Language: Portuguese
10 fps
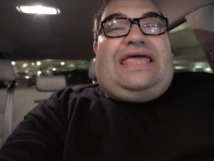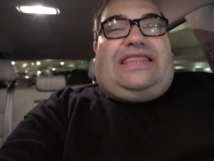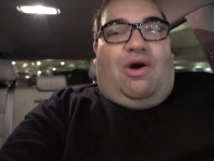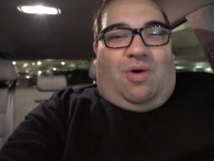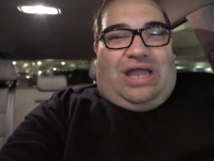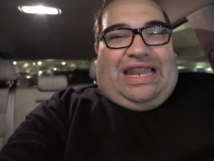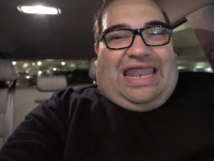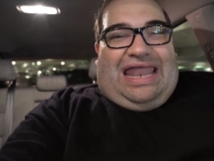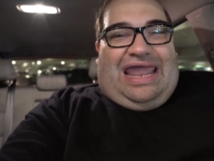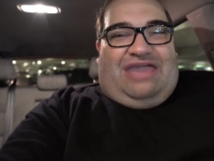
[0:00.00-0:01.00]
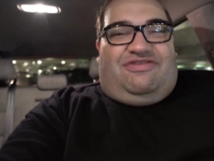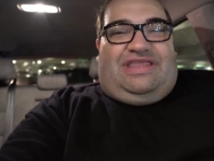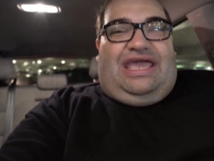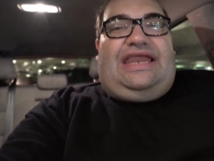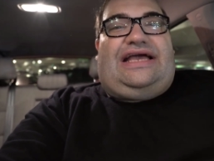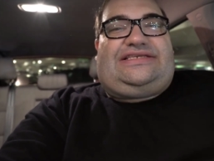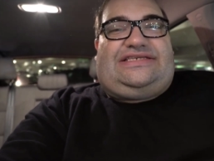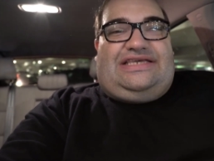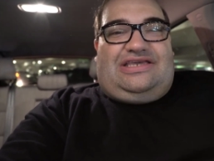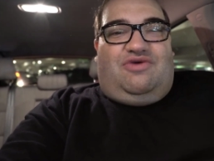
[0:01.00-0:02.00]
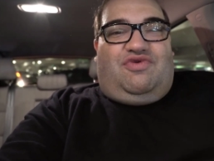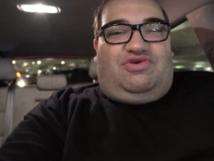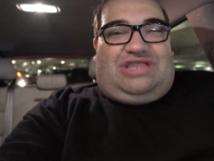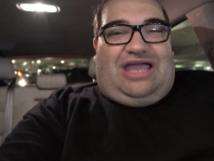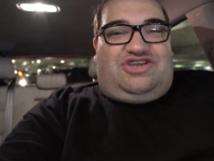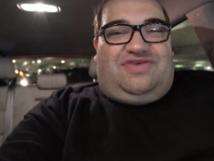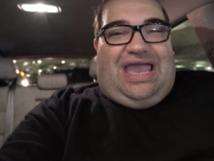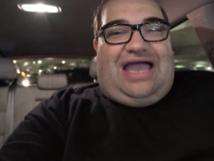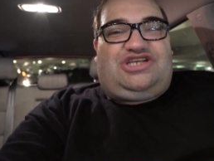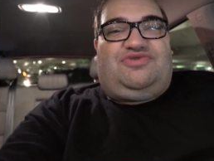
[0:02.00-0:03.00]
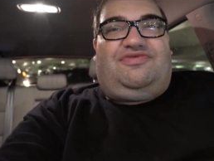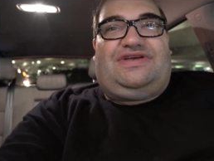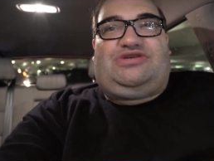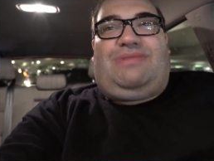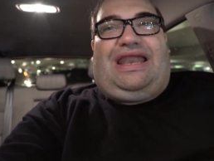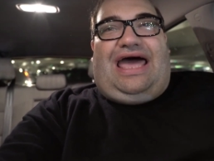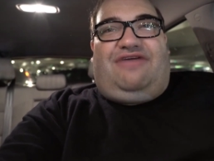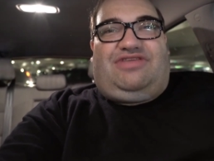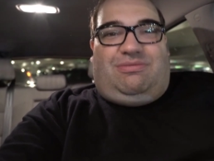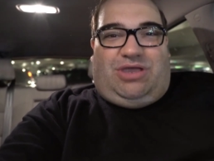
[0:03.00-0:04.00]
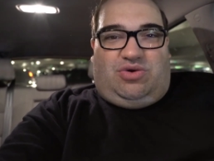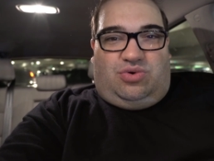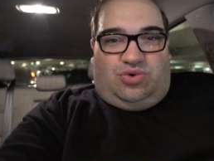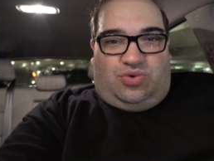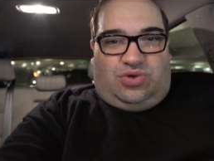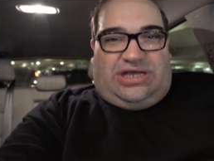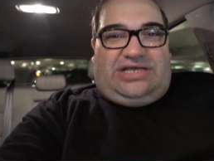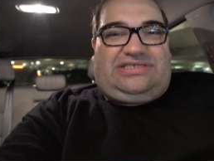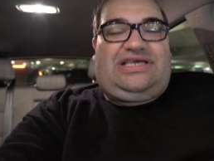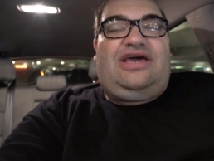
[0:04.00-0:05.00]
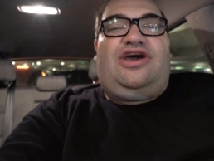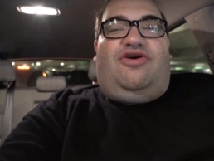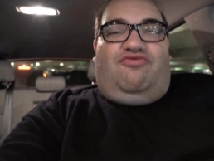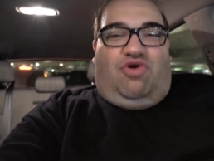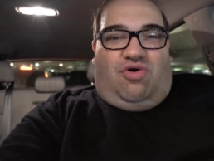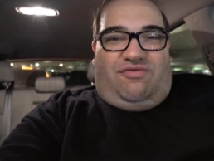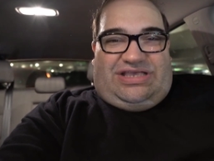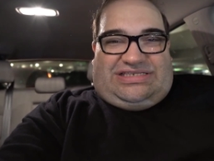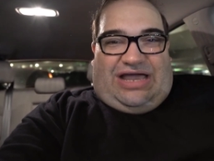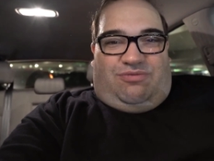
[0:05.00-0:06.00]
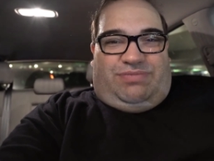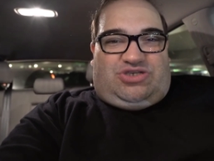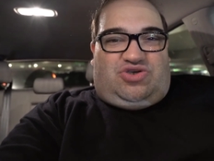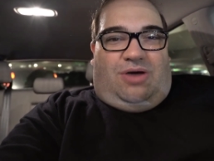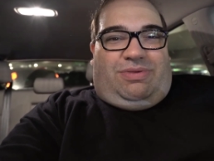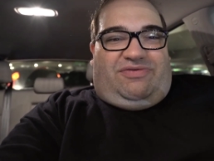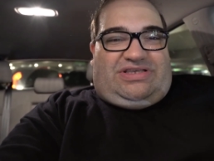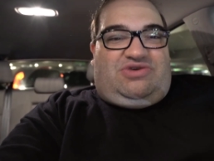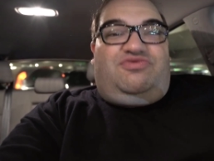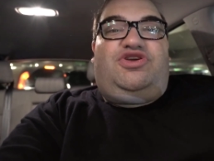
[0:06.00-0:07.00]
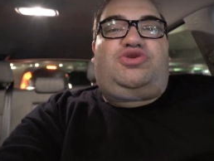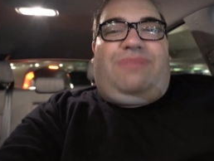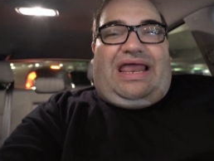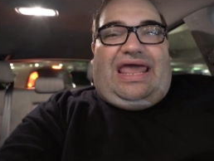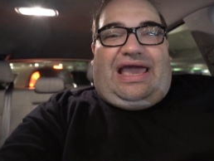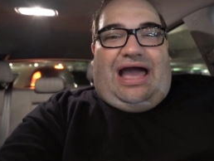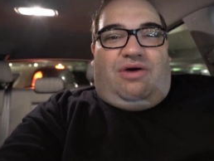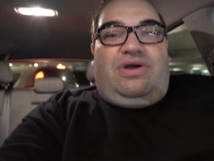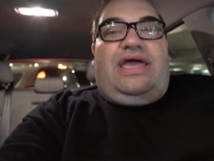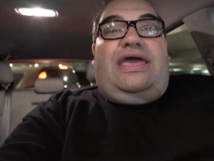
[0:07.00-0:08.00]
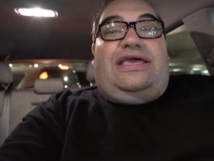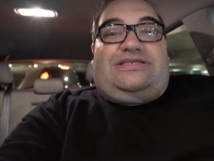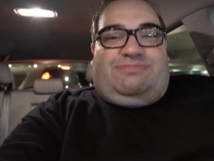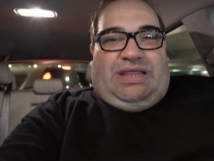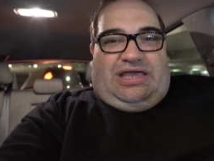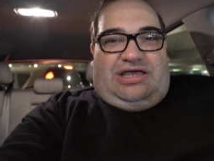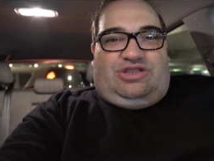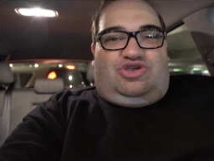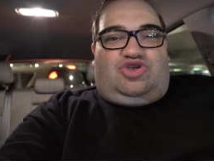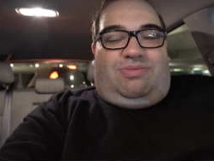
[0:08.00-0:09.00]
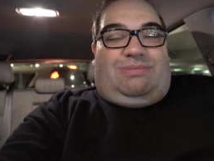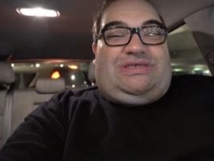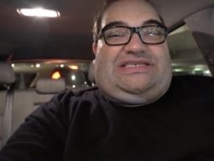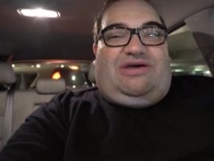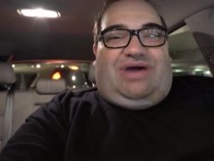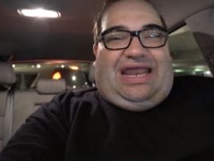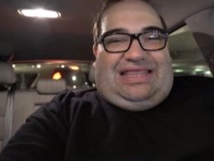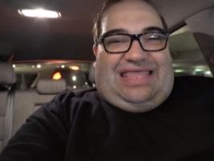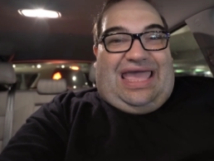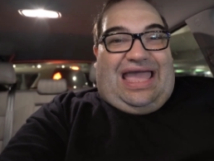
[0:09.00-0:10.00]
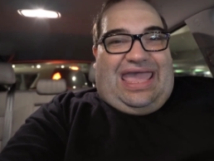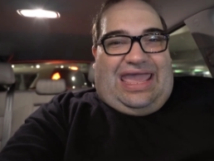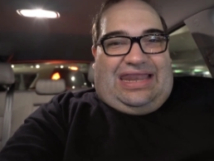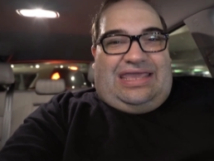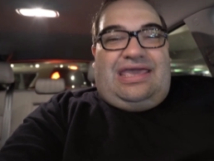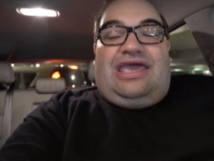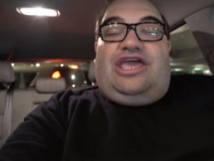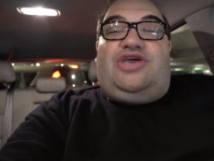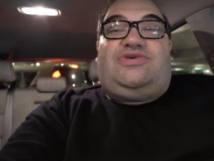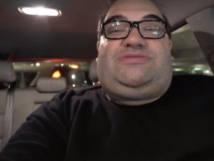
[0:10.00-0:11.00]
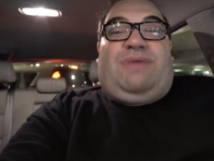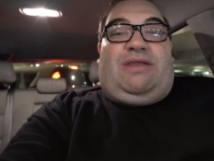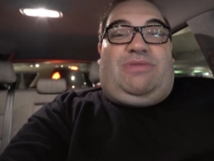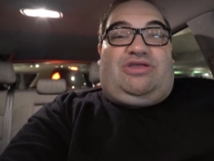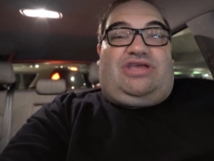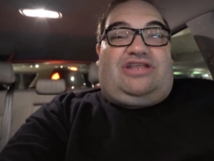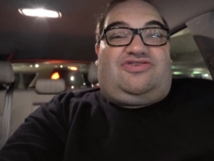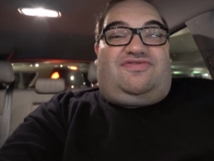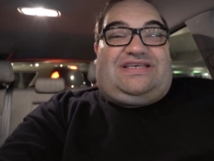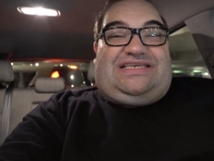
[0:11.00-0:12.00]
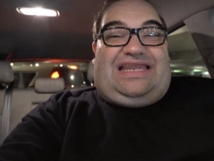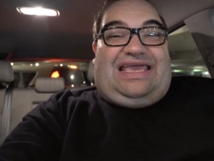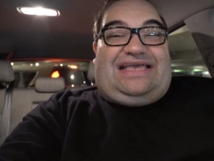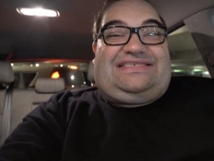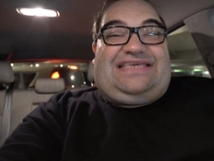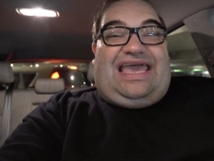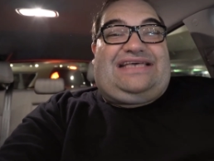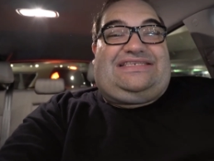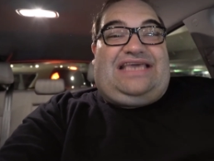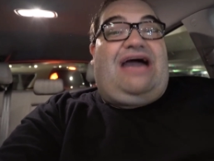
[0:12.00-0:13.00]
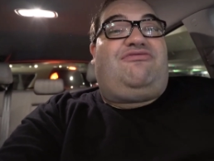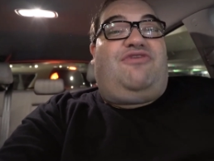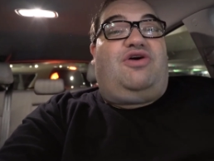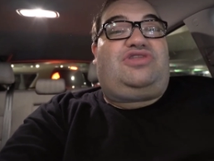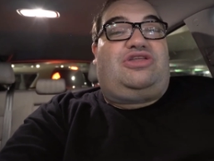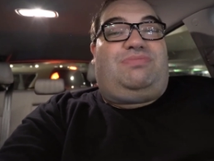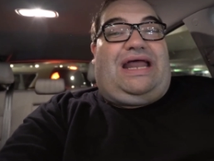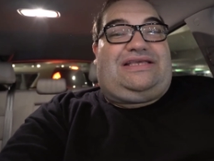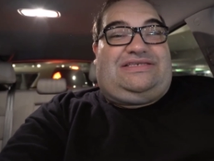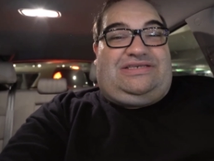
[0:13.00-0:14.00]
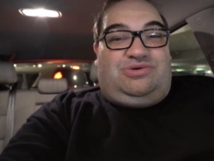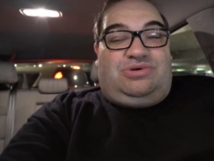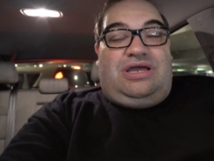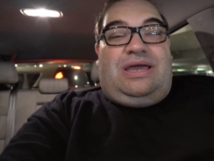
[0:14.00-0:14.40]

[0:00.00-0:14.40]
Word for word: então olhem lá a live dele e assim que eu voltar de viagem eu vou fazer uma live também com o Lucas, vou conversar com o pessoal para fazer um vídeo bem legal explicando sobre a missão Garateia L e o experimento que eles vão fazer na ISS, é a volta do Brasil